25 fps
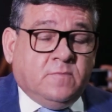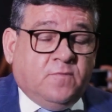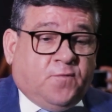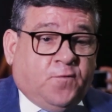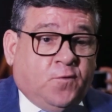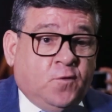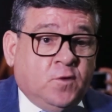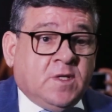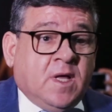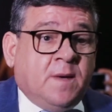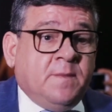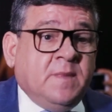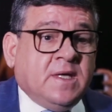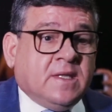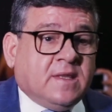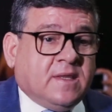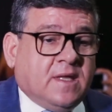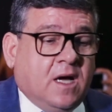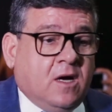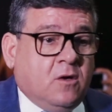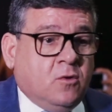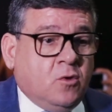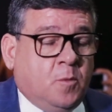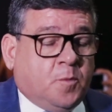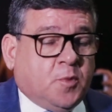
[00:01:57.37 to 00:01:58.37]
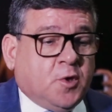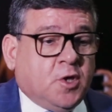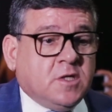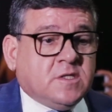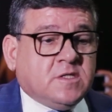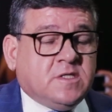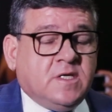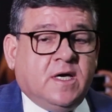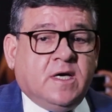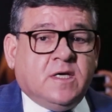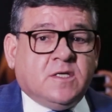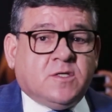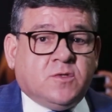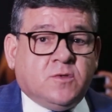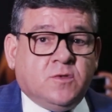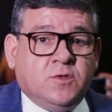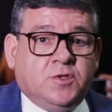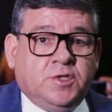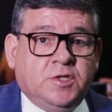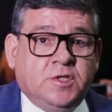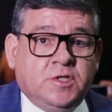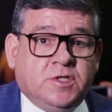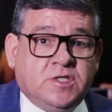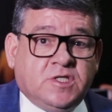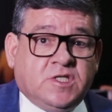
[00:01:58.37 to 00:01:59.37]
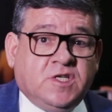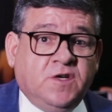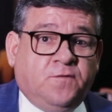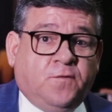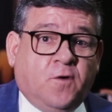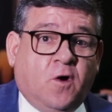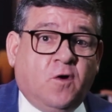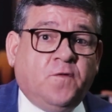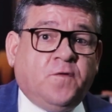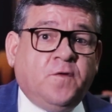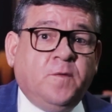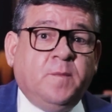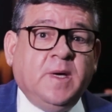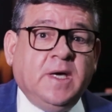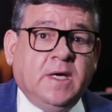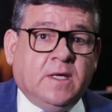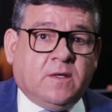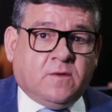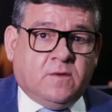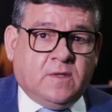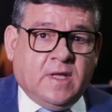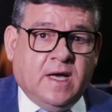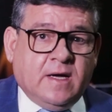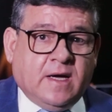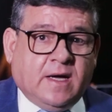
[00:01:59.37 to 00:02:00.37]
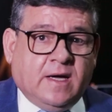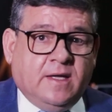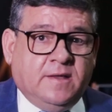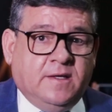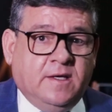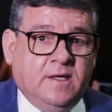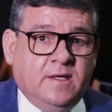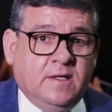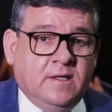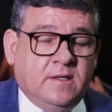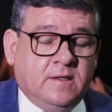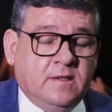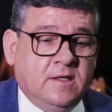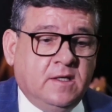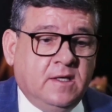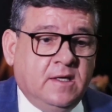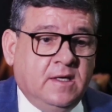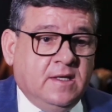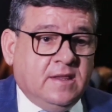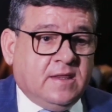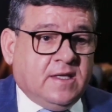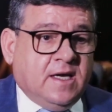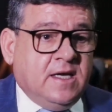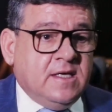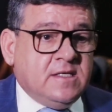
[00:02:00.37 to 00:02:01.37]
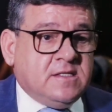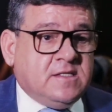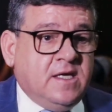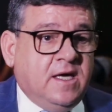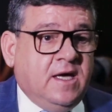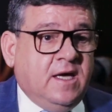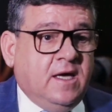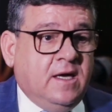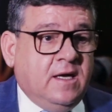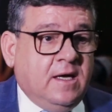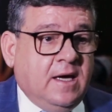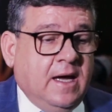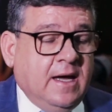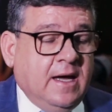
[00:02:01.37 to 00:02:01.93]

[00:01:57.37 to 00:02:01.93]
fundamental no processo de desenvolvimento da cadeia. Trazer,